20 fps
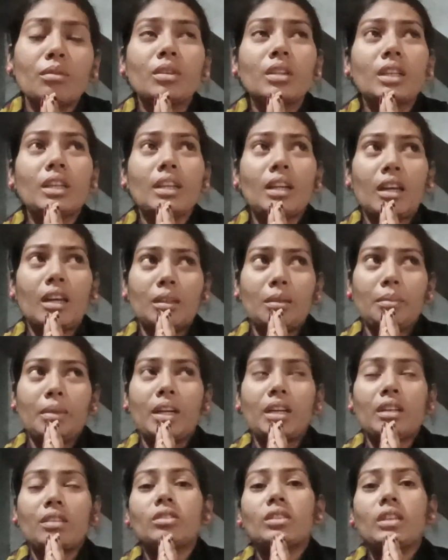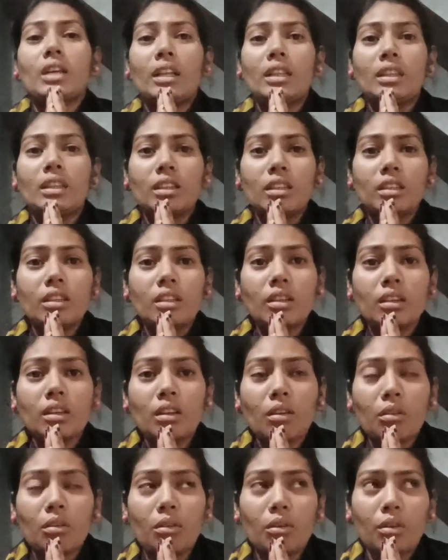उनकी आत्मा को शांति दें
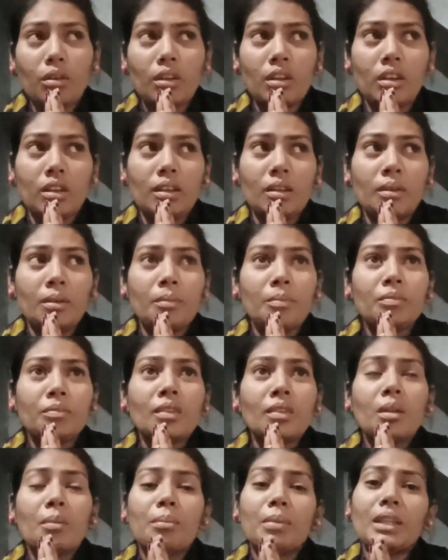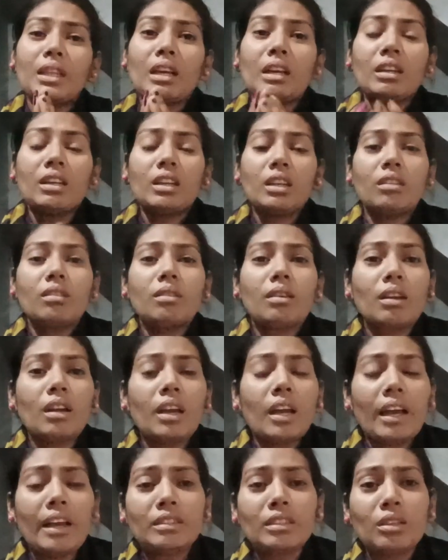और पता नहीं
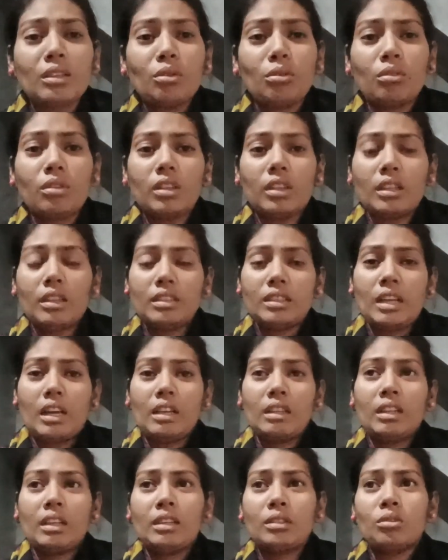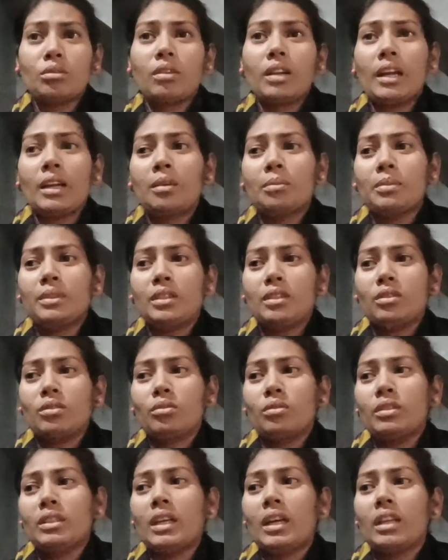ऐसे लोगों के साथ ऐसो का
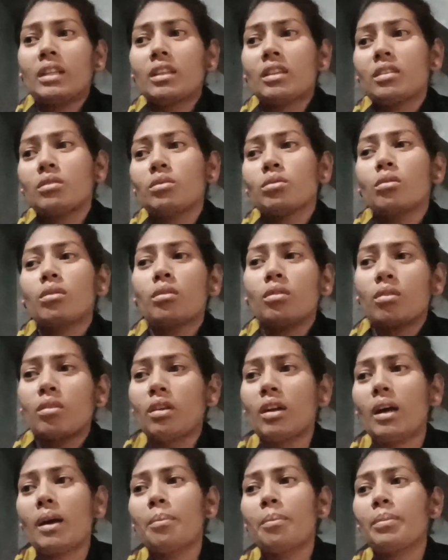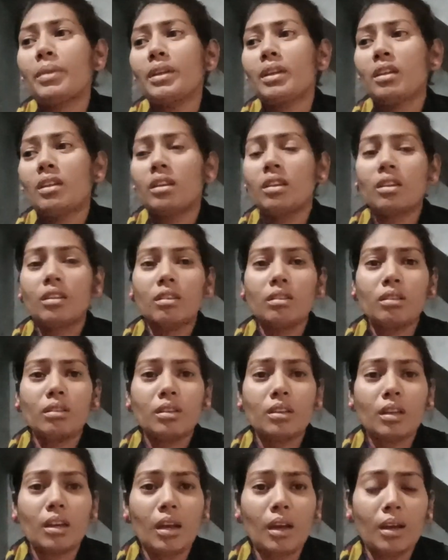बिजनेस हो जाता है जो लोग अपने
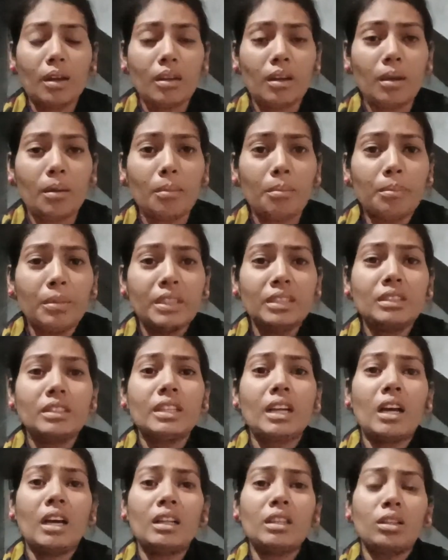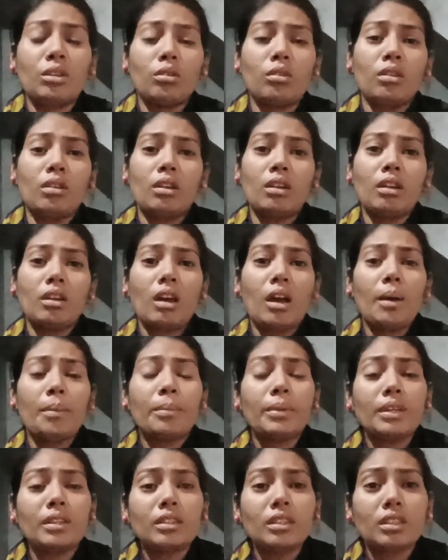बन जाता और
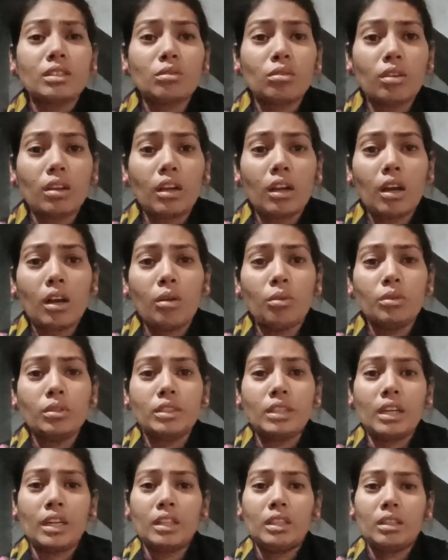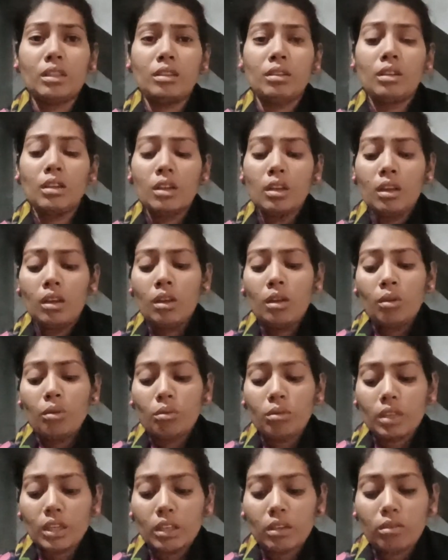अपने जैसो लगाव हो जाता
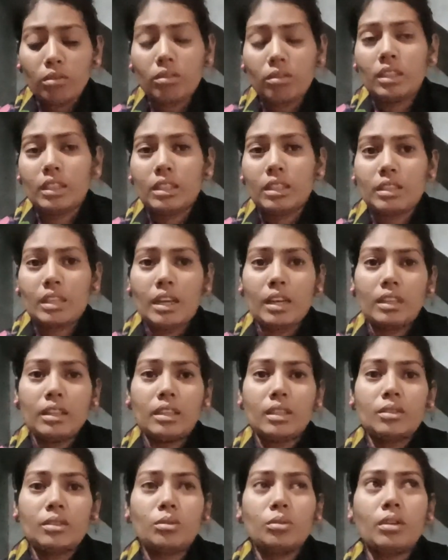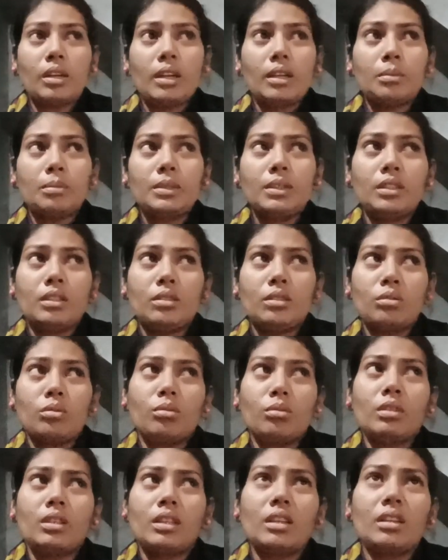उन्हीं लोगों के साथ ऐसो का बिजनेस
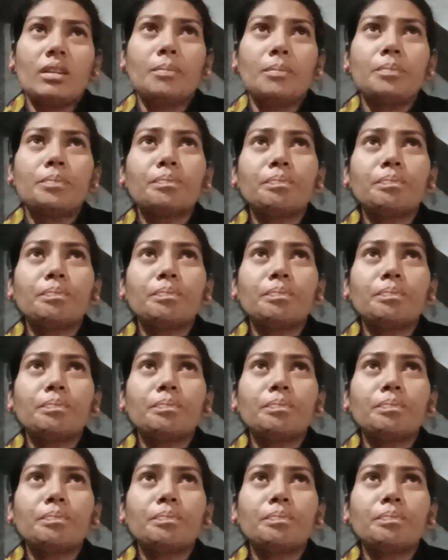होता है